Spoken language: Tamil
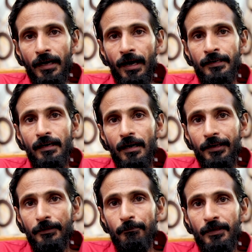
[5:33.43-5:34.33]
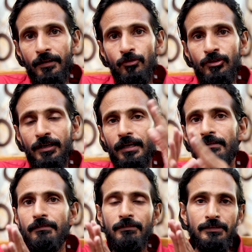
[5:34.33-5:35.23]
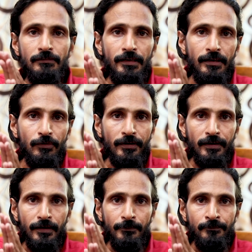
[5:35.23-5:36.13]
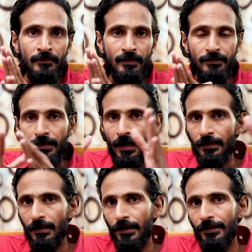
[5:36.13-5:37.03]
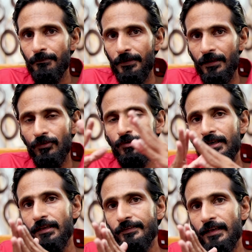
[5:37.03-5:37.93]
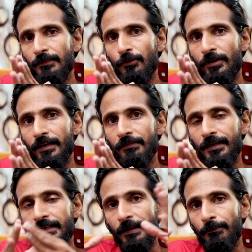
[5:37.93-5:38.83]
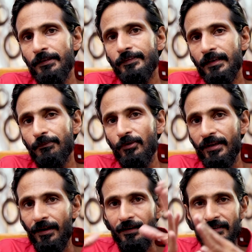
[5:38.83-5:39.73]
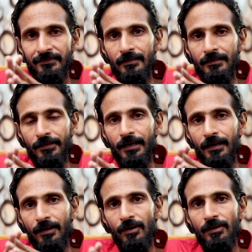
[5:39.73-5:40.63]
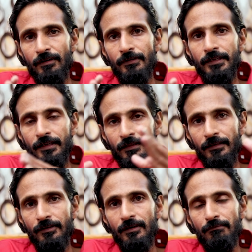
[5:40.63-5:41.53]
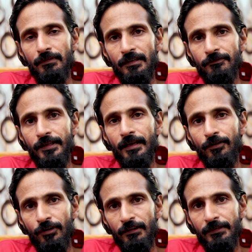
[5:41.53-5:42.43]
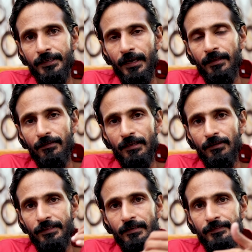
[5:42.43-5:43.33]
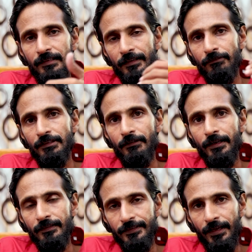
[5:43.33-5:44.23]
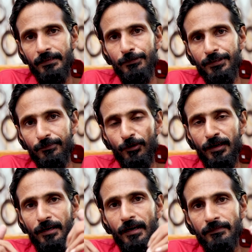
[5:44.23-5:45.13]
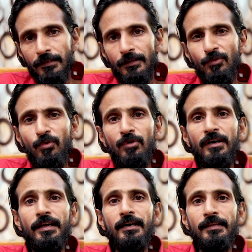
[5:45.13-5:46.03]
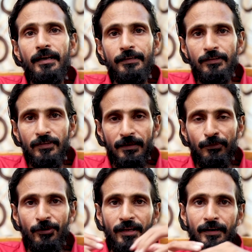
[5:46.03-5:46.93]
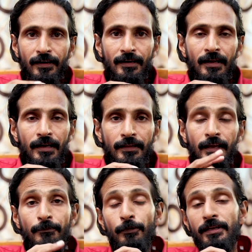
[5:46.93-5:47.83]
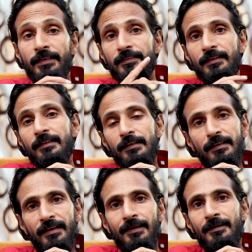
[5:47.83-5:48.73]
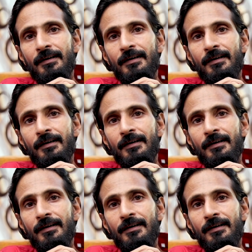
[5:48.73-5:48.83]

நான்காயிரம் பேருந்துகளை இவங்க வந்து வெளியில் விட்டுருக்காங்க இந்த நான்காயிரம் பேருந்துகளில் செல்ல போகிறவர்கள் எப்படி செல்ல போகிறார்கள் இவர்கள் எல்லோரும் இங்கேருந்து இஃப் தேர் கொண்டு கோயின் பி கே இதில் இதில் சிலர் வந்து வைரஸ் கேரி பண்ணிட்டு போகிறாங்கன்னா அந்தந்த ஊர்களுக்கு அதை எடுத்து செல்ல போகிறார்கள் இதை எப்போ நீங்கள் செய்கிறீங்க